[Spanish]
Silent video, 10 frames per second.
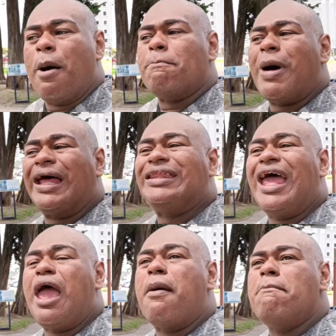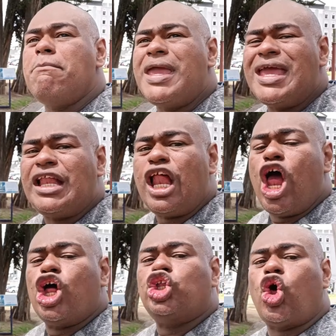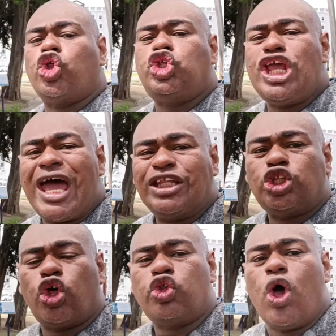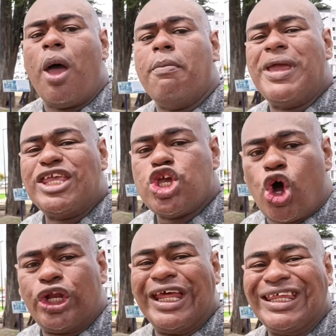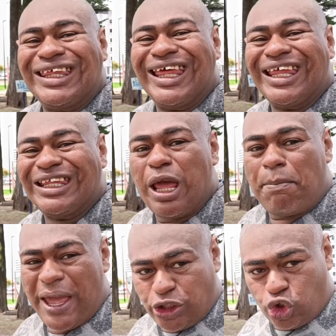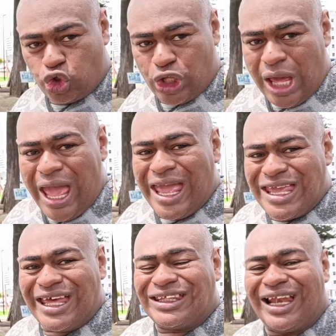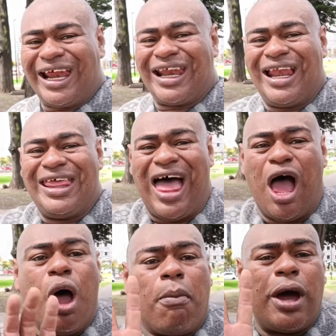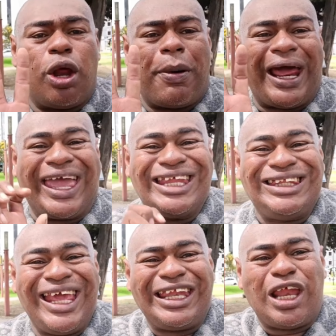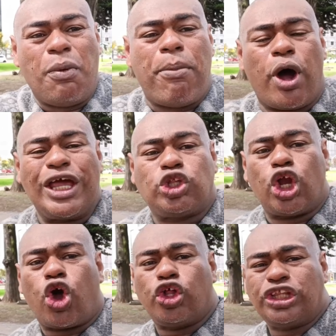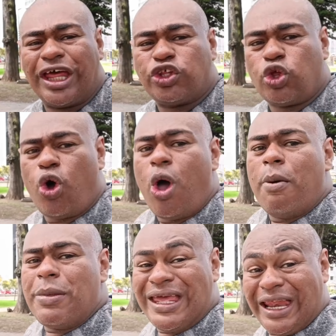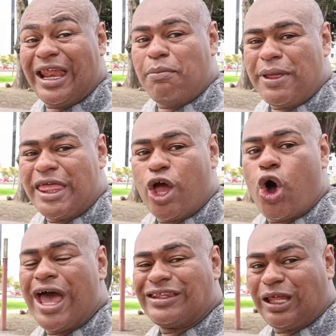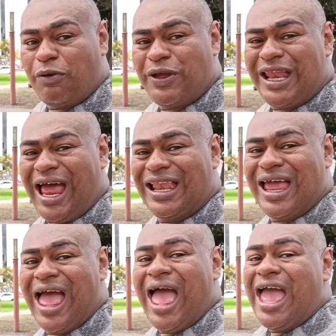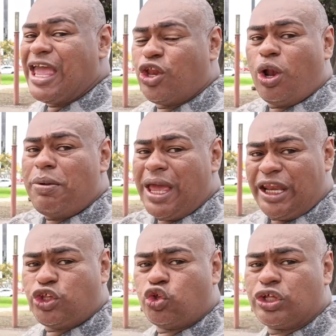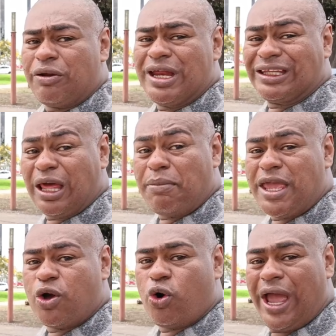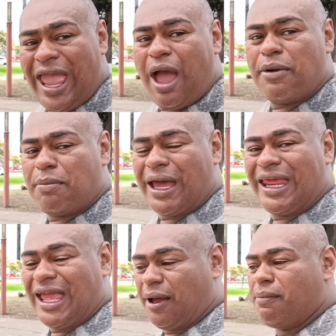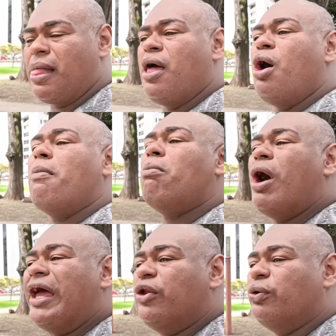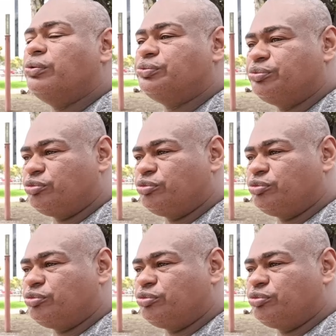más de 1.200 millones de pesos. Y esa es la realidad. Bueno, para que entiendan un poquito el contexto, miren el video hasta el final. Y no olviden suscribirse a mi hijo, E María. Bueno.